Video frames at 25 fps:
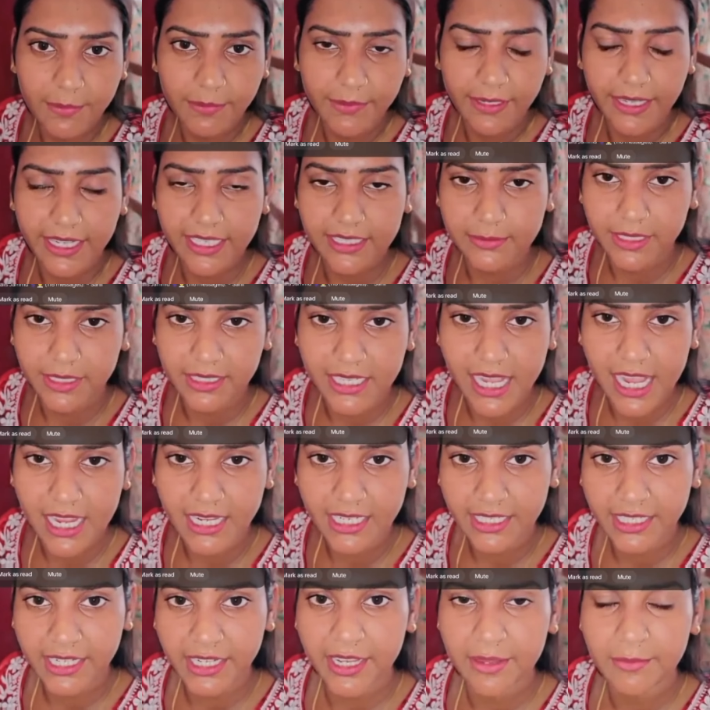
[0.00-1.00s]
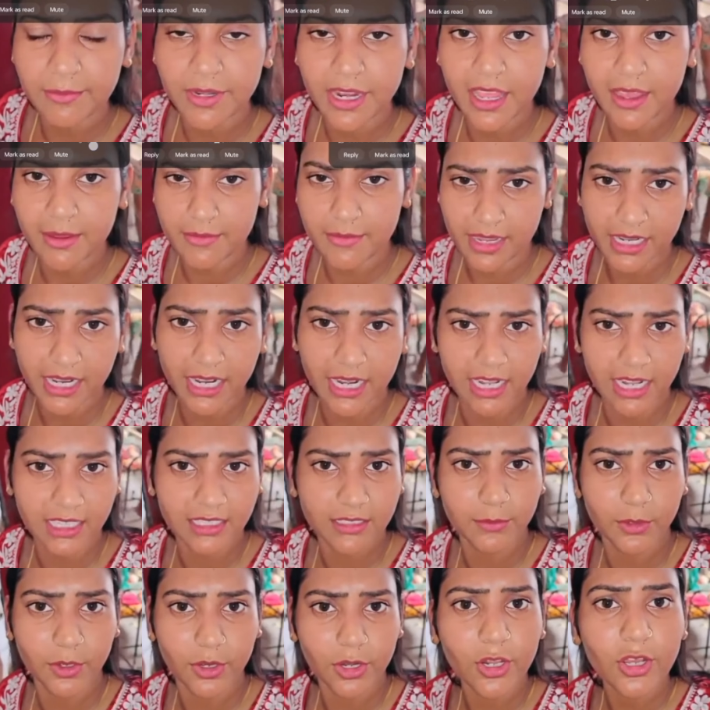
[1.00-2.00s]
चला लवकेश भैया की टीम ने हमें
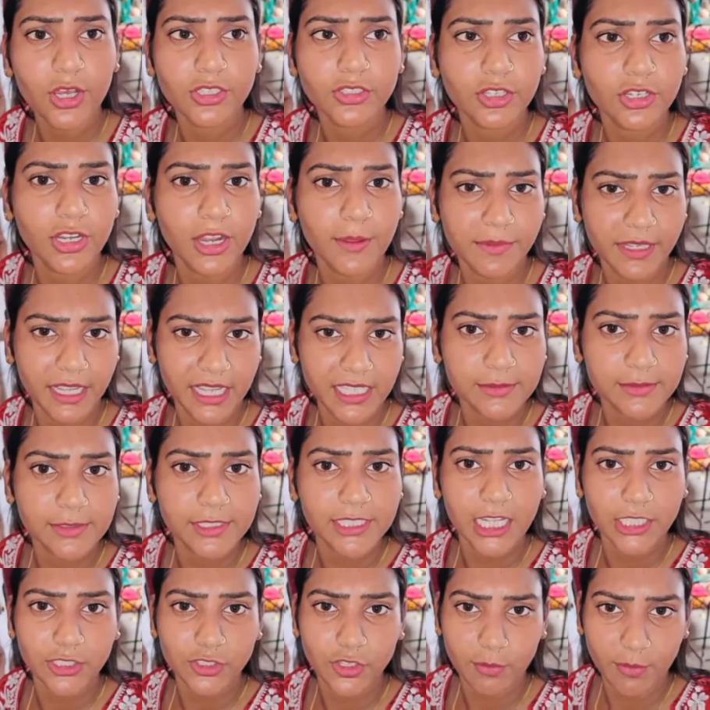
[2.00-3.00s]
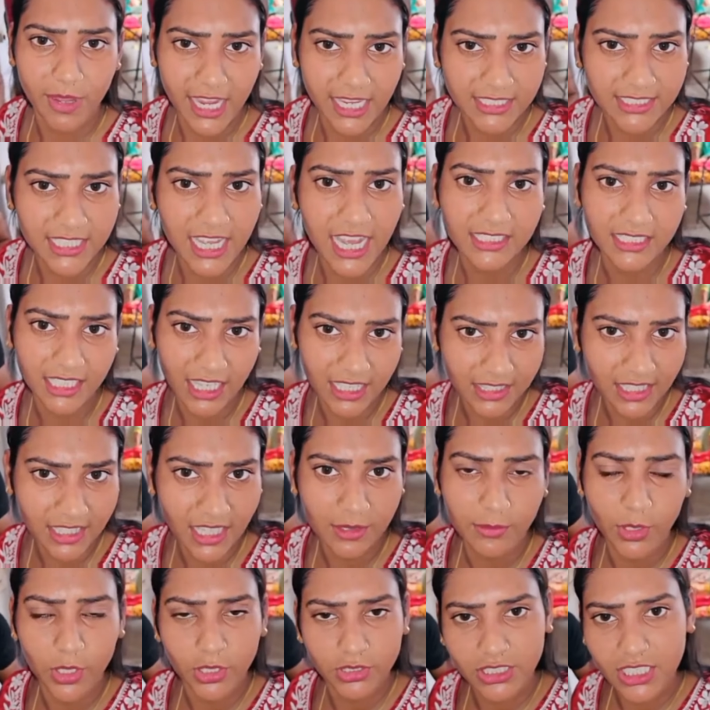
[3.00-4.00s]
गलत बोलो तो लवकेश भैया तो हमारे
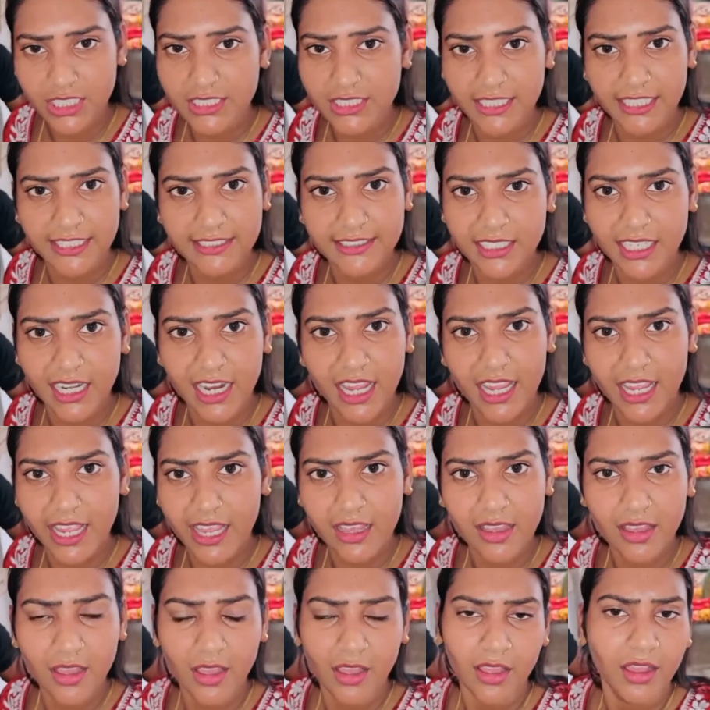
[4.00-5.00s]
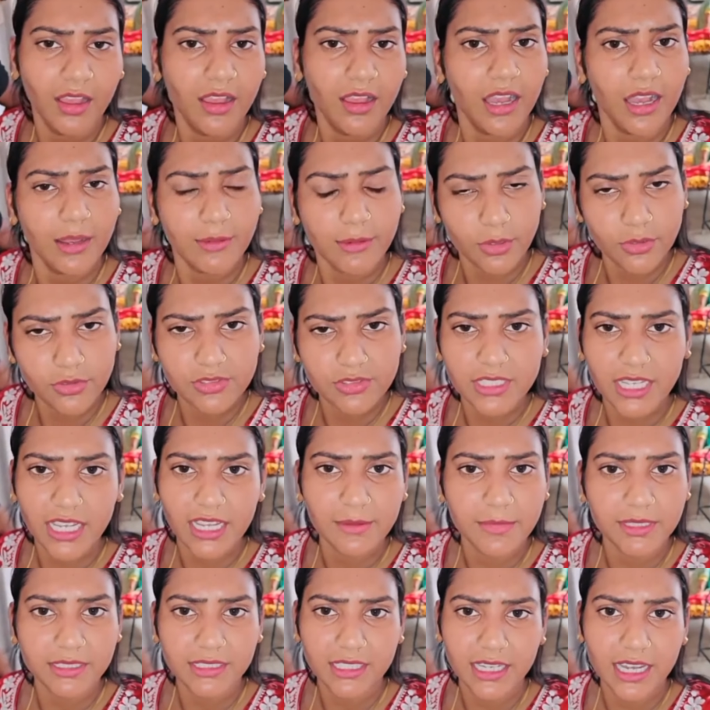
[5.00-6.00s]
साथ अंदर बहुत अच्छे से रहे हैं हम हाँ,
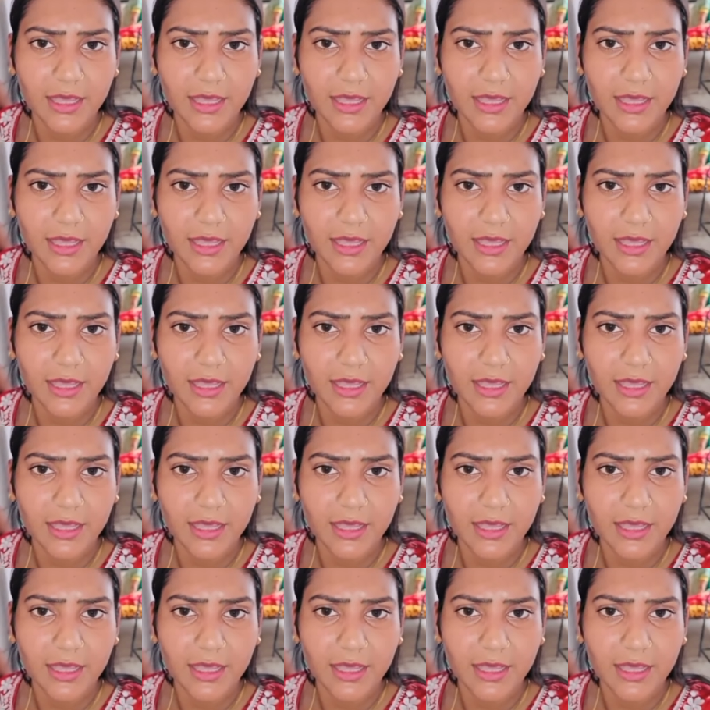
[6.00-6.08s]
उनसे ही